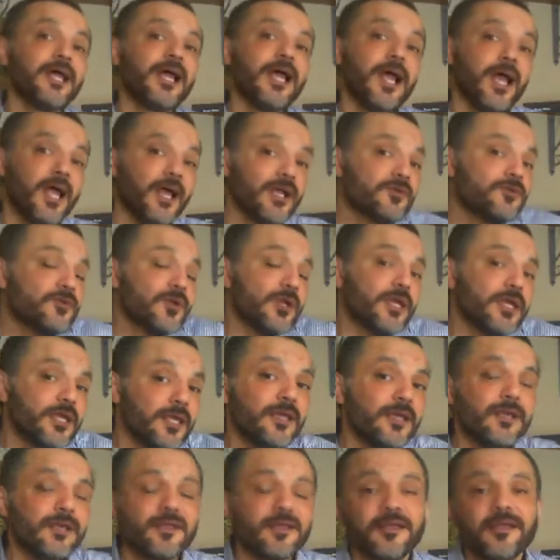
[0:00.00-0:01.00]

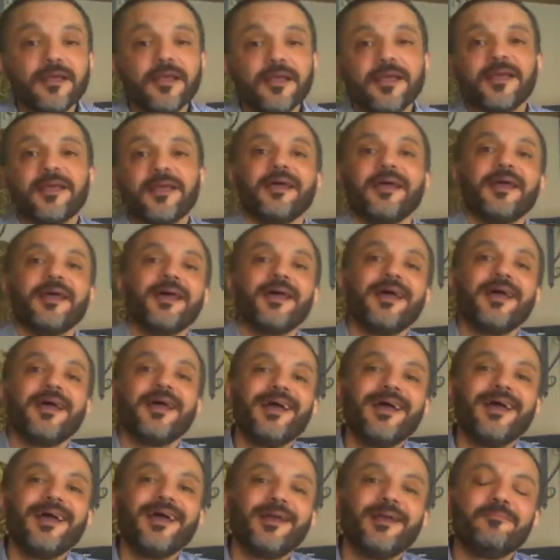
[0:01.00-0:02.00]
اكشولي
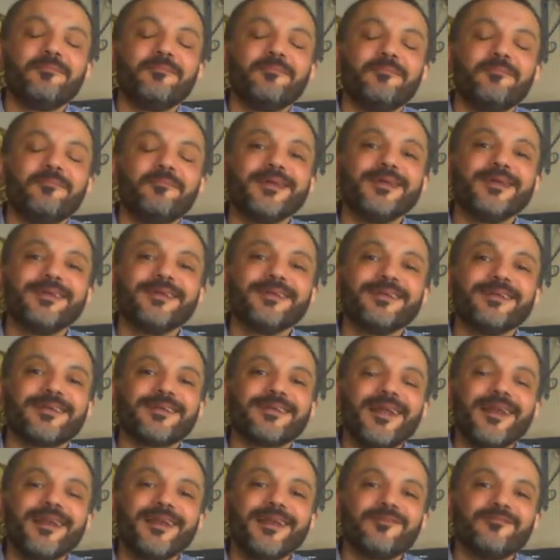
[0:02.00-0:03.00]
آه لما بنيجي
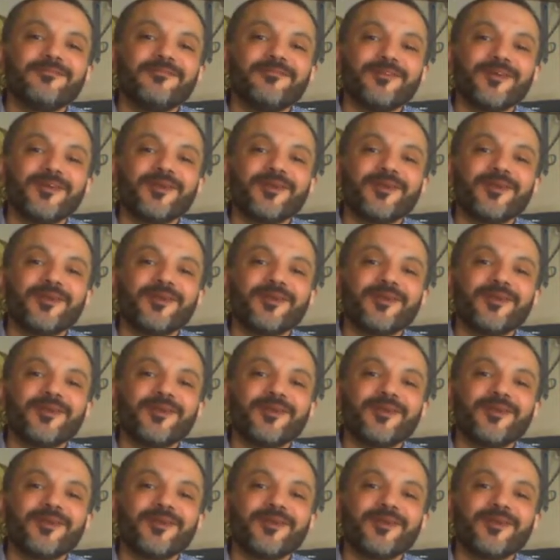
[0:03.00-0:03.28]
نتكلم في